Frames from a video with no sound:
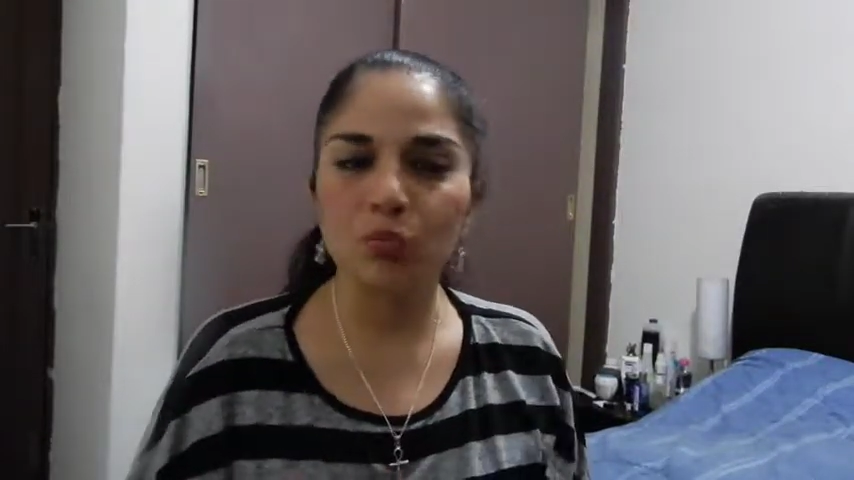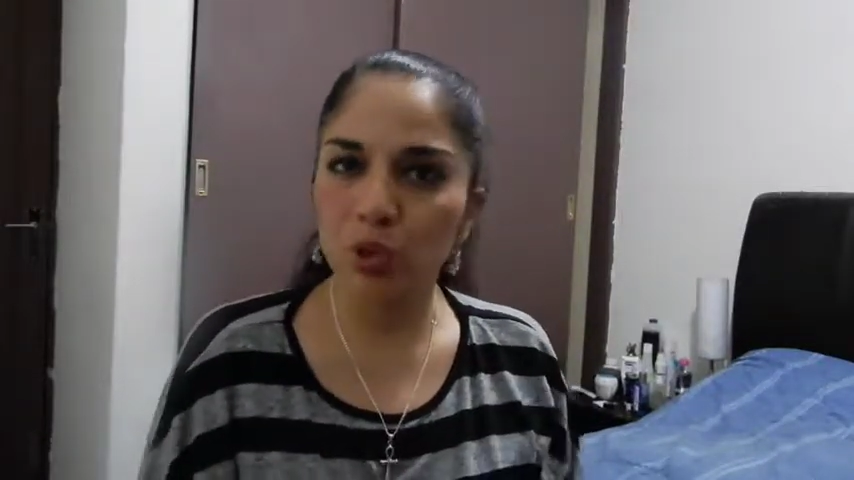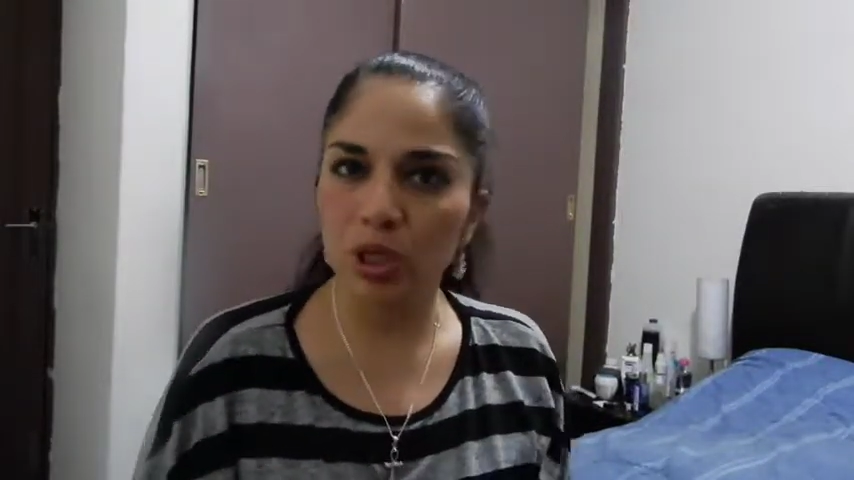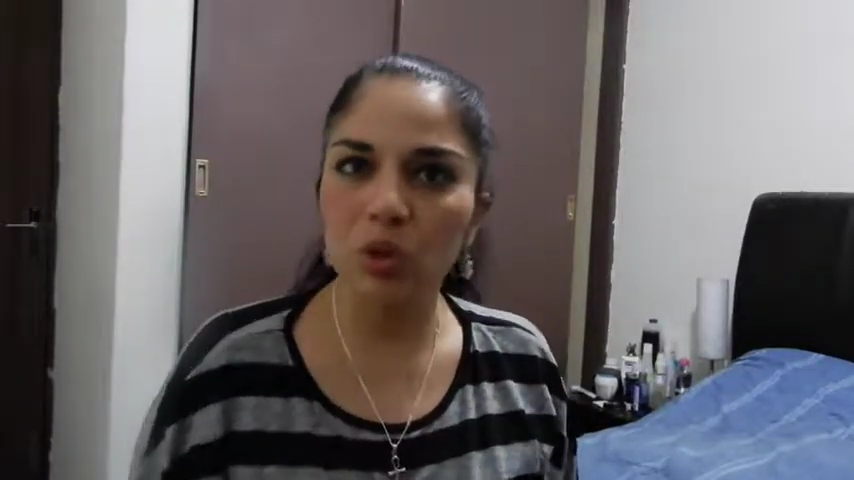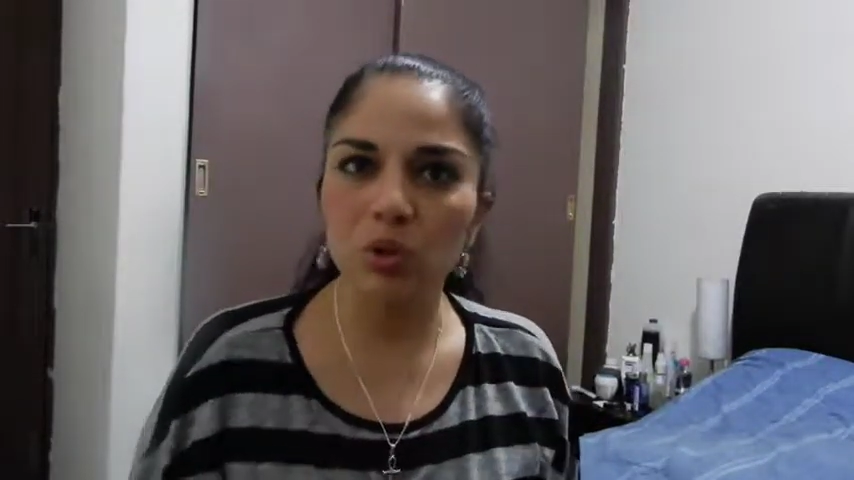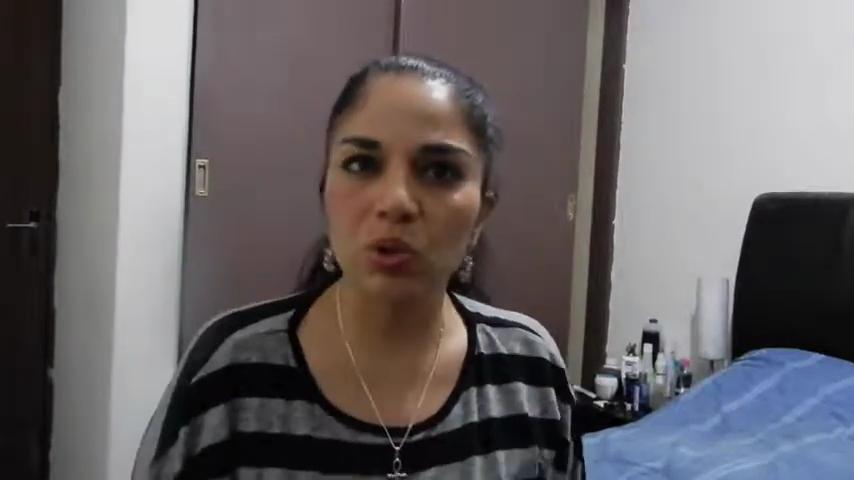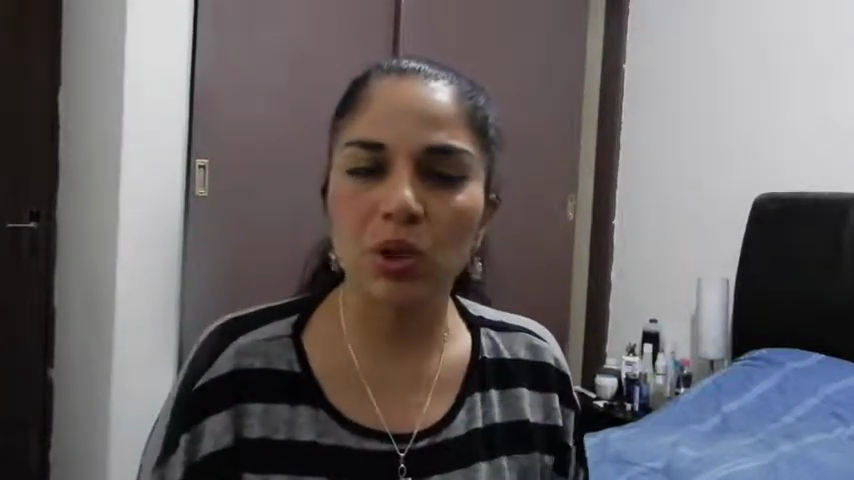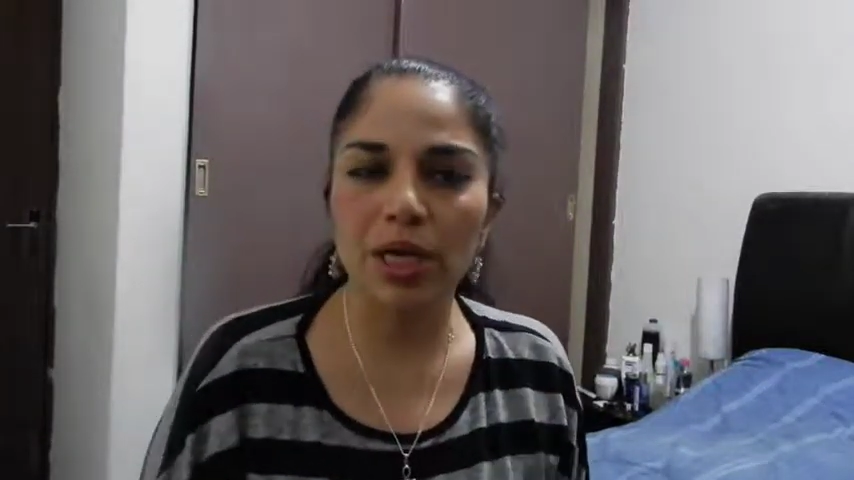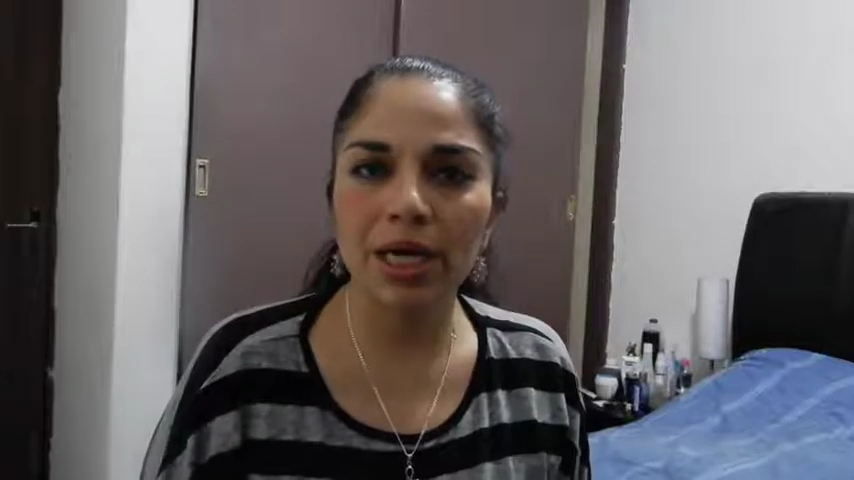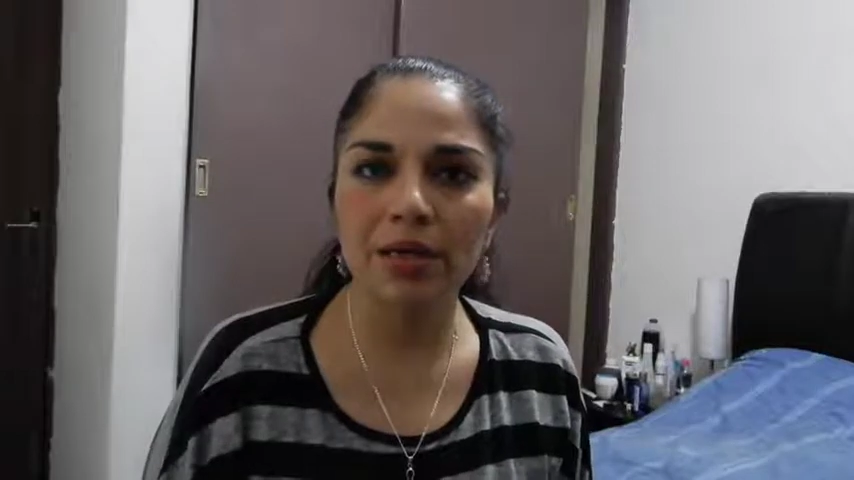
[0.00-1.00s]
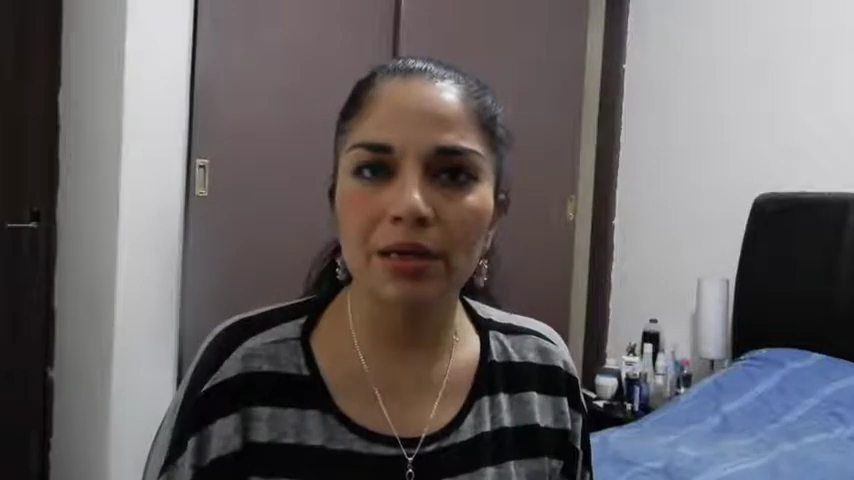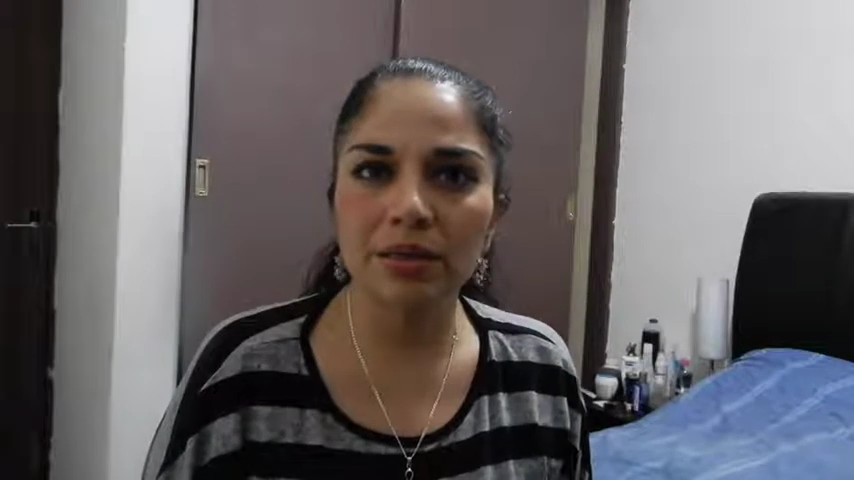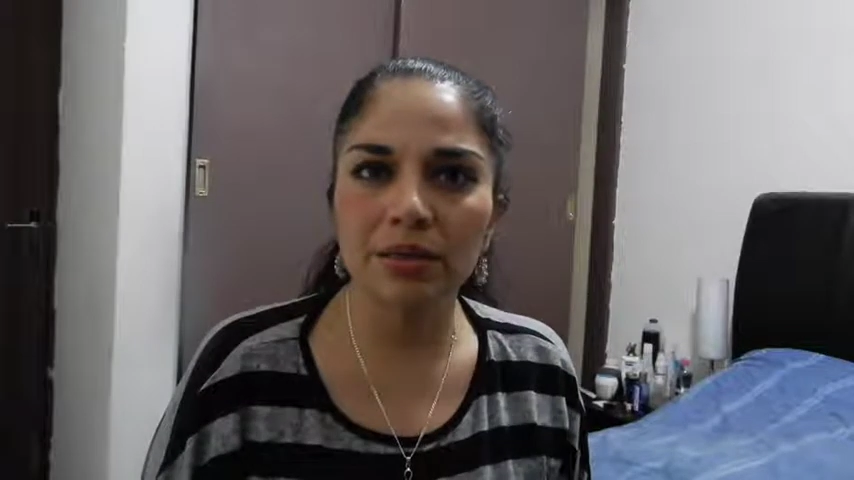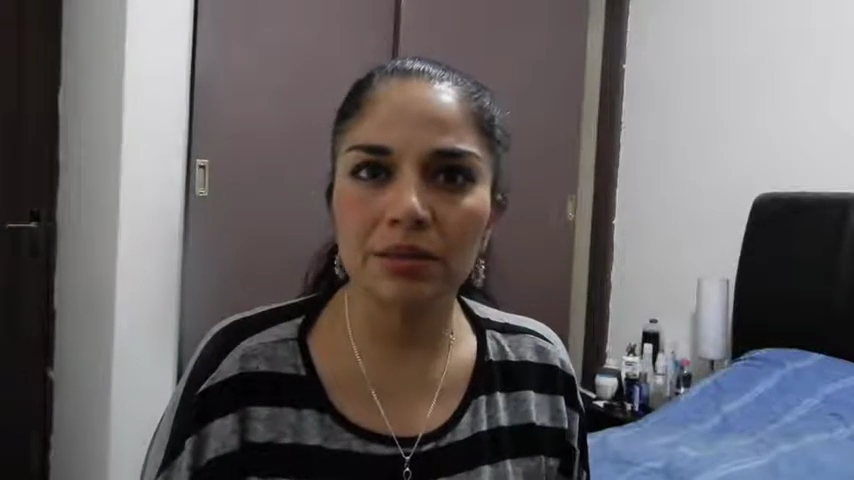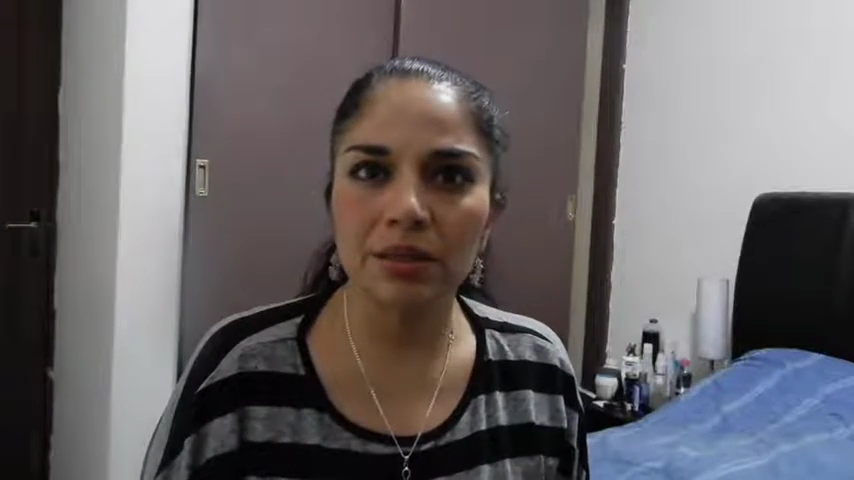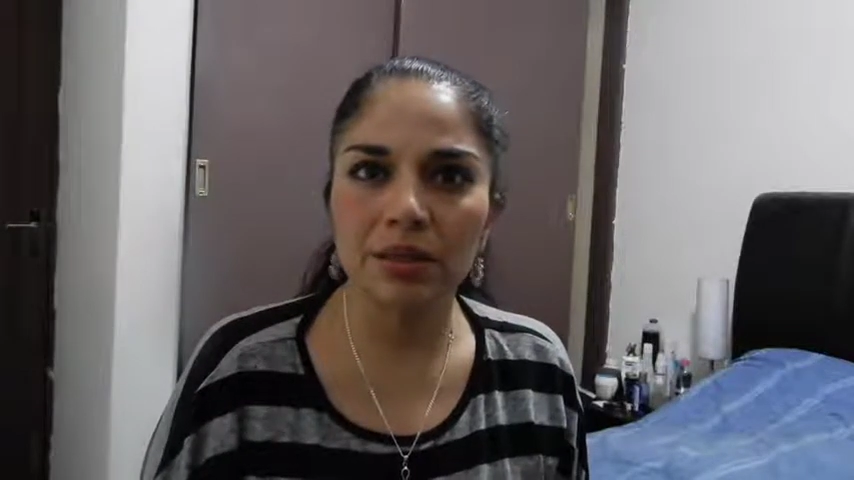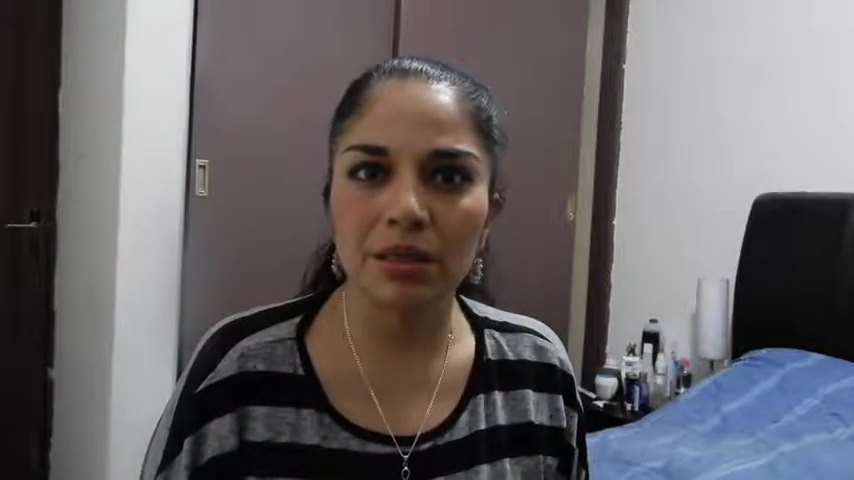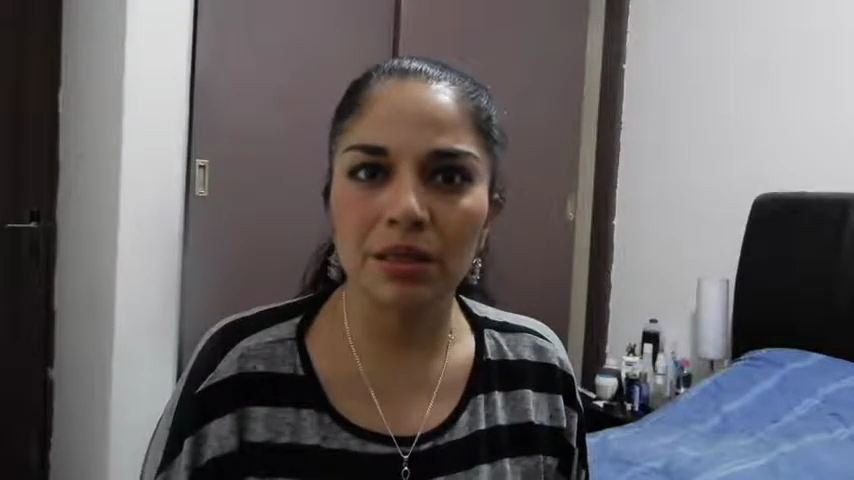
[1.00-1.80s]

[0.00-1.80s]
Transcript: pude controlar este,